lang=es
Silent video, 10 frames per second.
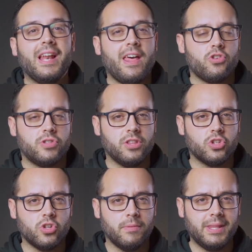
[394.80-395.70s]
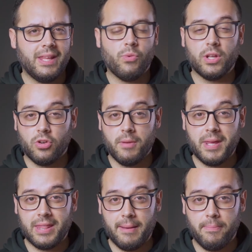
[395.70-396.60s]
que en la
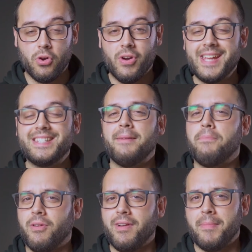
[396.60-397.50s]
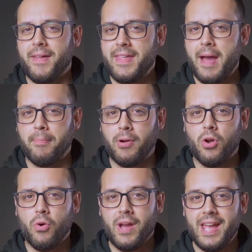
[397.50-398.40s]
294MC Pro este problema de
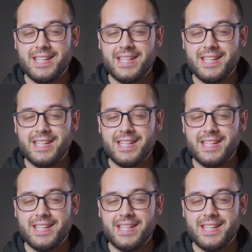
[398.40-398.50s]
amglow